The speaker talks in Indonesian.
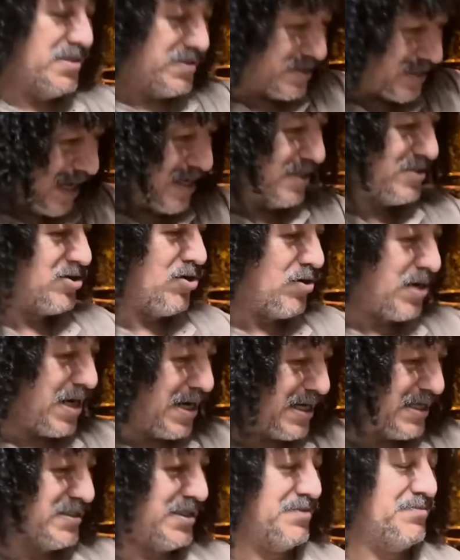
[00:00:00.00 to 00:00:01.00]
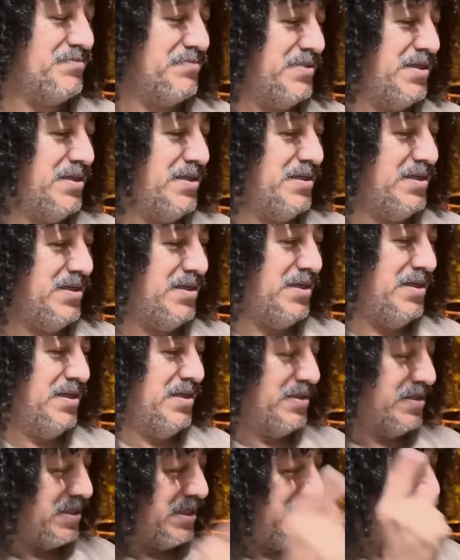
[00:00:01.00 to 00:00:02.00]
saya seorang Kristen,
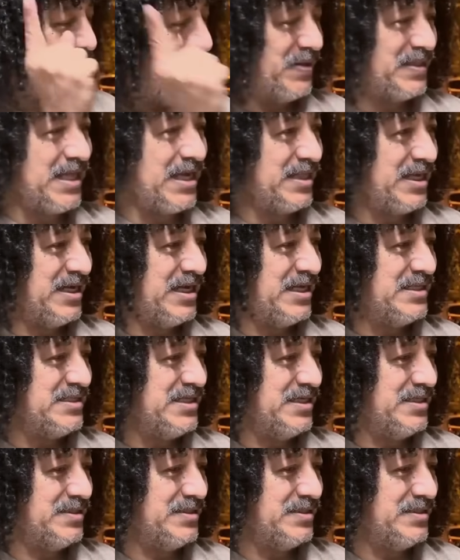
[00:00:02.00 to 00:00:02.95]
tidak mentatin Injil,